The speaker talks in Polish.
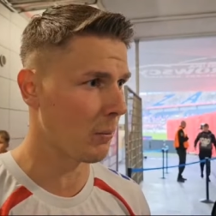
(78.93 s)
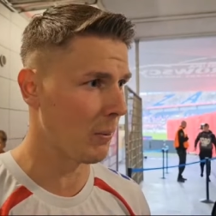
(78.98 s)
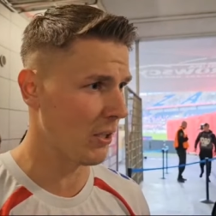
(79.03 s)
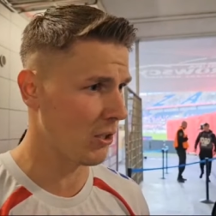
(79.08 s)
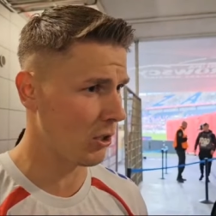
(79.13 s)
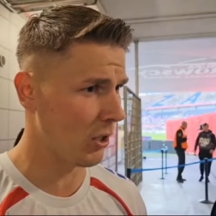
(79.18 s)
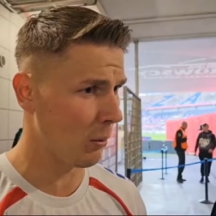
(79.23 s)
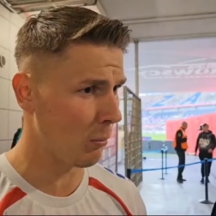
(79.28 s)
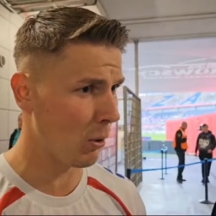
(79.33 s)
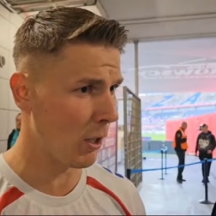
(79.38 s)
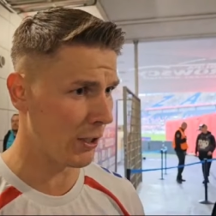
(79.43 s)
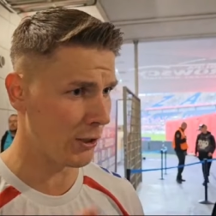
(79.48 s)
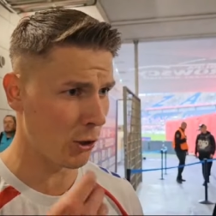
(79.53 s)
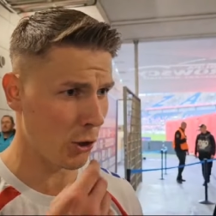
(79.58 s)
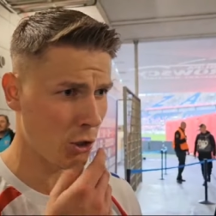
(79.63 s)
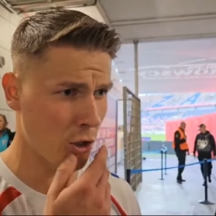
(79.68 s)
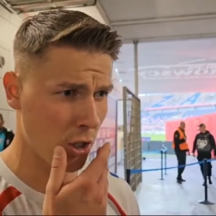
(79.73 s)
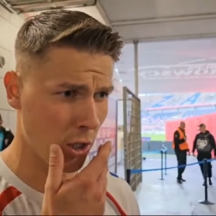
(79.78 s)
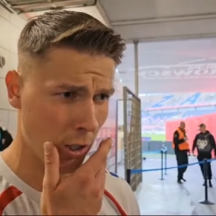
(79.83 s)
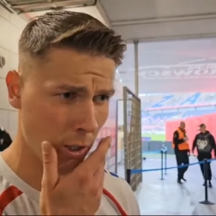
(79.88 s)
Natomiast ona
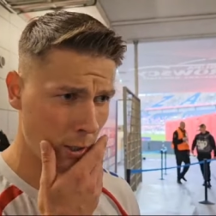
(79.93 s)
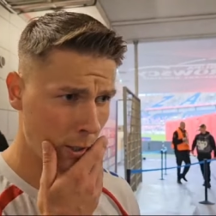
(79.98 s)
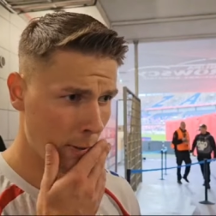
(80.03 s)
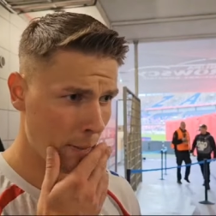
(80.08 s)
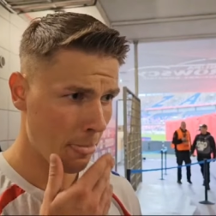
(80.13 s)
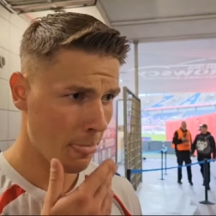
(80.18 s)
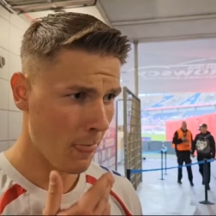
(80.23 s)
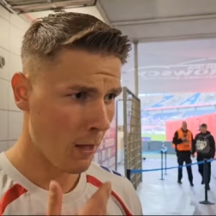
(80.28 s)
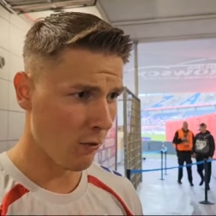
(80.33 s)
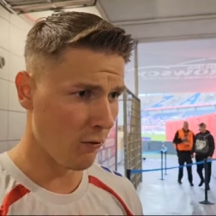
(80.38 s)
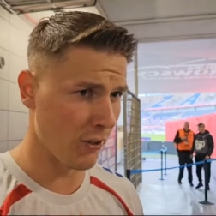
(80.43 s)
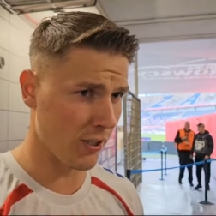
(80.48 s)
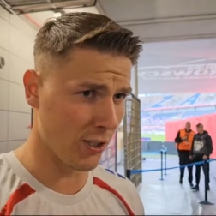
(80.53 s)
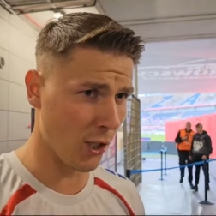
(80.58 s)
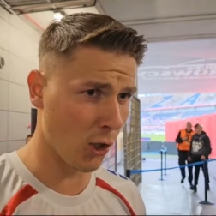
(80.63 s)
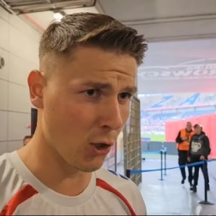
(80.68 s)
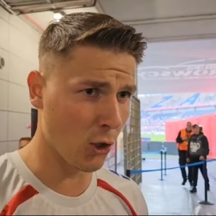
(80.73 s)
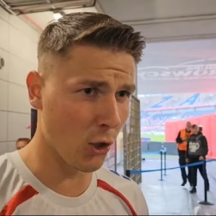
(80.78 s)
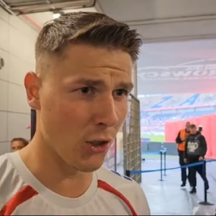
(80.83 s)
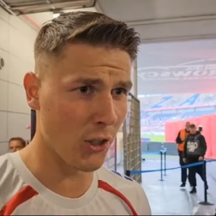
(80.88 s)
była dość
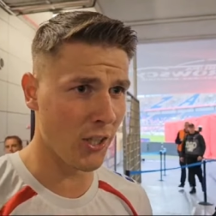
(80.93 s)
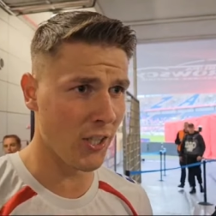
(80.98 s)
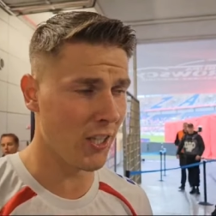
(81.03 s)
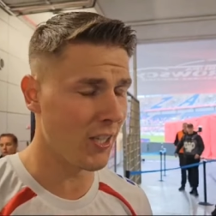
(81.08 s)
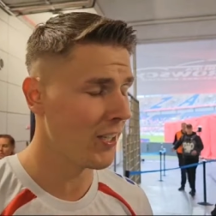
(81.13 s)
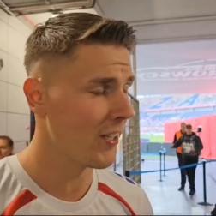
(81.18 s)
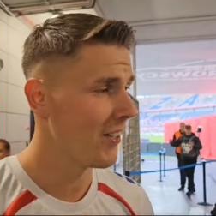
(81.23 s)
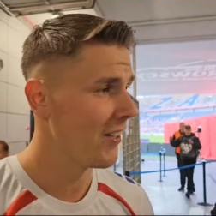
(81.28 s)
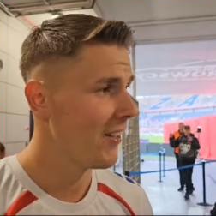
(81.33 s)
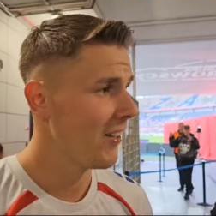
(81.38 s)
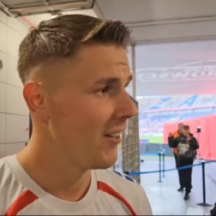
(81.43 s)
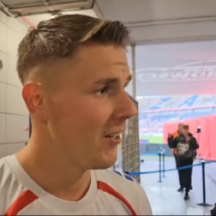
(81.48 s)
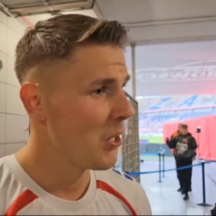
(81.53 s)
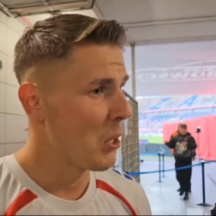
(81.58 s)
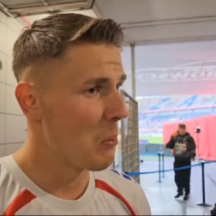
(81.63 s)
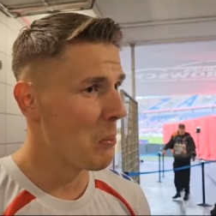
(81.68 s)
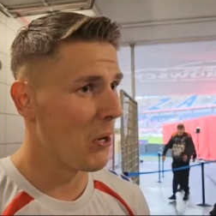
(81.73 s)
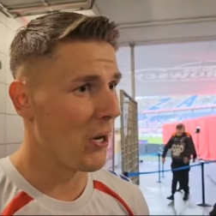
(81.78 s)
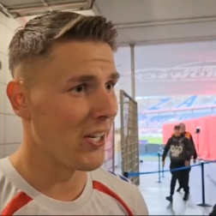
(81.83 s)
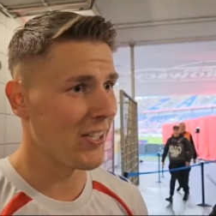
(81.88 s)
wysoko i
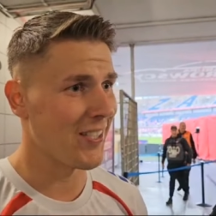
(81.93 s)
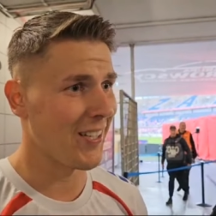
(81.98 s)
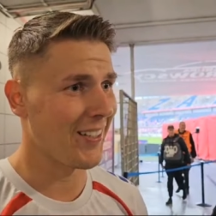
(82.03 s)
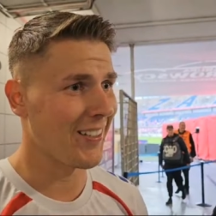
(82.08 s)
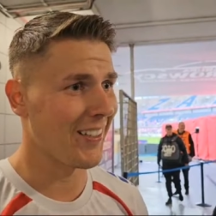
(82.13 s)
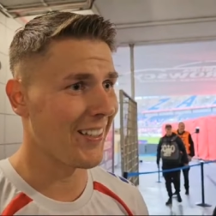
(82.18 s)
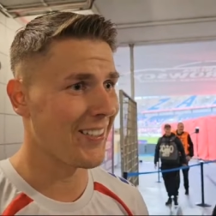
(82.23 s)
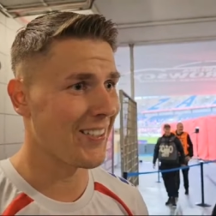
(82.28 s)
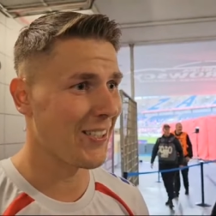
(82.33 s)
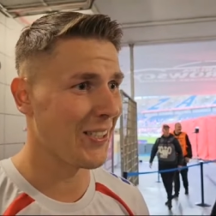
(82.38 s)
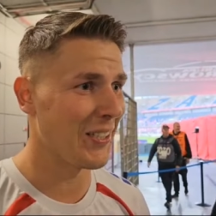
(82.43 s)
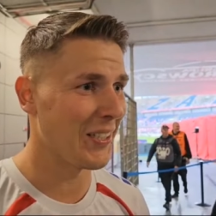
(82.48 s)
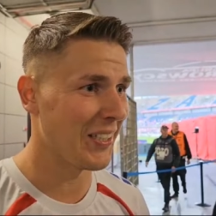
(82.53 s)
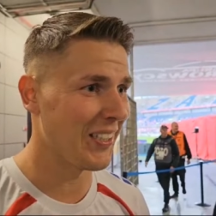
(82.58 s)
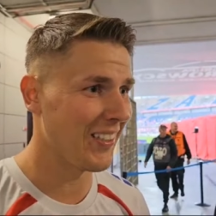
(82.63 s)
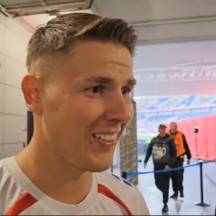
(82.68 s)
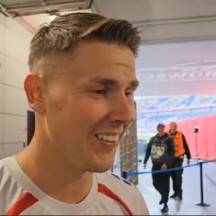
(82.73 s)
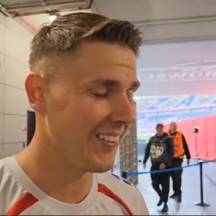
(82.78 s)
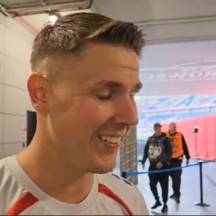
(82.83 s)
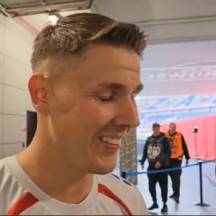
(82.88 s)
moje zakresy
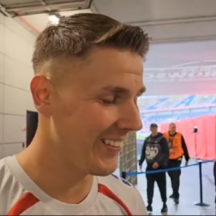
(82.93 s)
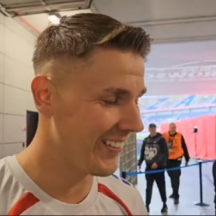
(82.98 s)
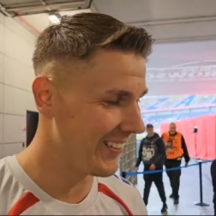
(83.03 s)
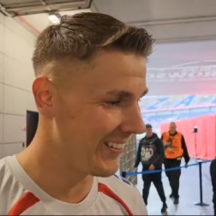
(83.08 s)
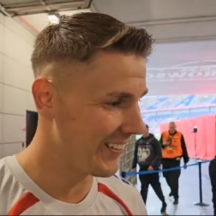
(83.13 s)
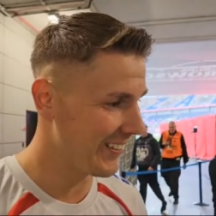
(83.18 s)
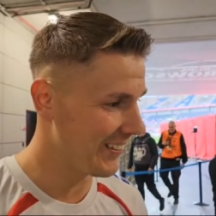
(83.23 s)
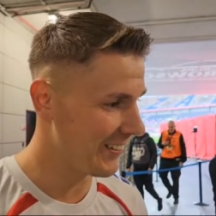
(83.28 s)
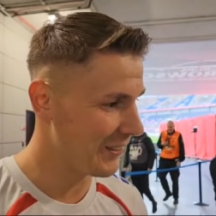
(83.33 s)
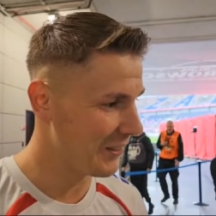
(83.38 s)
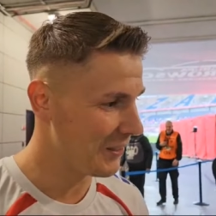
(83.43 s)
y,